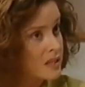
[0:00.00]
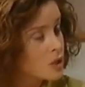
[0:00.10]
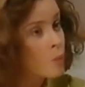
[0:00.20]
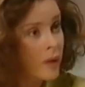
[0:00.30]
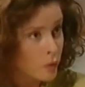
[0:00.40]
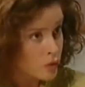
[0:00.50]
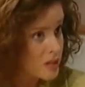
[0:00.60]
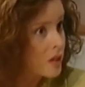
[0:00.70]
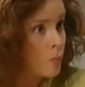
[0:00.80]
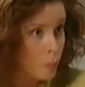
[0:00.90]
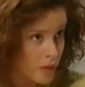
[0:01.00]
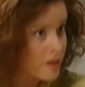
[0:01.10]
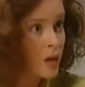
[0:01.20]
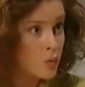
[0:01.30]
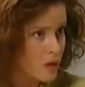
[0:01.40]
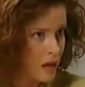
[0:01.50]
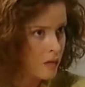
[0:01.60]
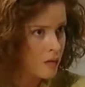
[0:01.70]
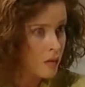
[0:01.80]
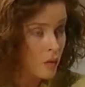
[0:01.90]
Потому что какие-то вещи могут
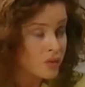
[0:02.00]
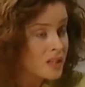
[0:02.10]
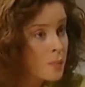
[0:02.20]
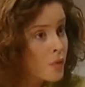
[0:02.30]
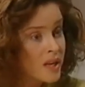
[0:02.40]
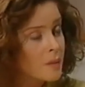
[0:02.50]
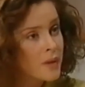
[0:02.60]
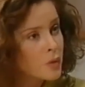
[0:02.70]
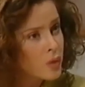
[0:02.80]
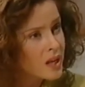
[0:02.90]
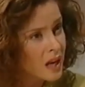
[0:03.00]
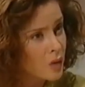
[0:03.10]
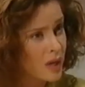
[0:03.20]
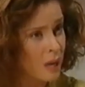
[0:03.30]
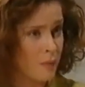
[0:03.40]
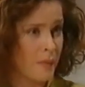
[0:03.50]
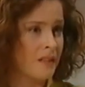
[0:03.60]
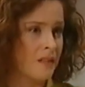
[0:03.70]
ему помочь, а какие-то, наоборот,